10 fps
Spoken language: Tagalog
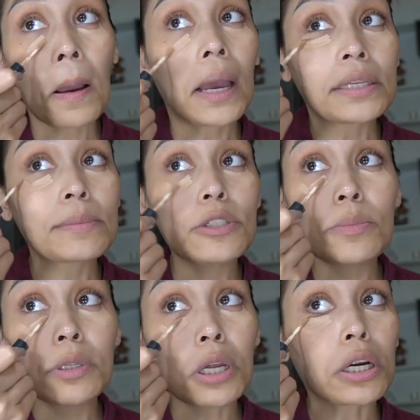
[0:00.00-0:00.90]
Guys,
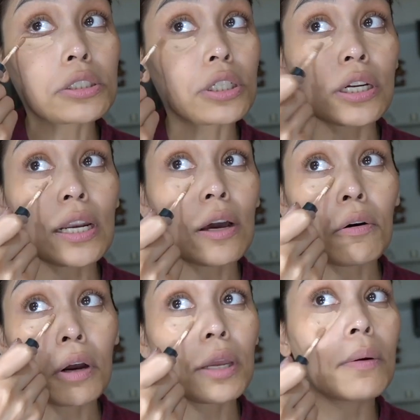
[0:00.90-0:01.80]
medyo ma-dark circle
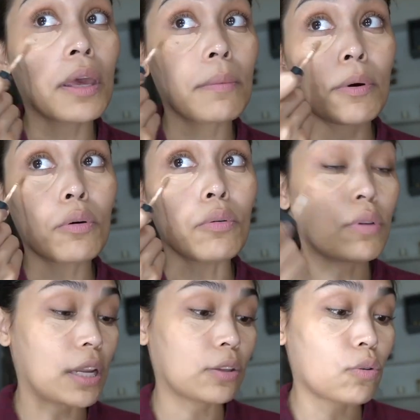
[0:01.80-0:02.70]
ako. Kaya okay
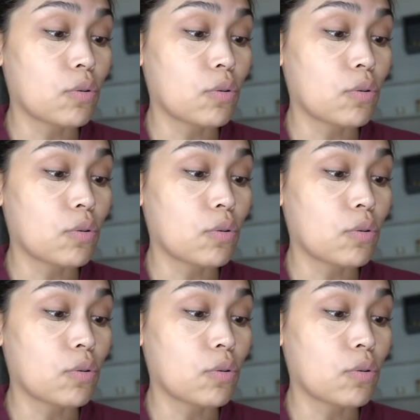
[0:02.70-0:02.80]
magugulat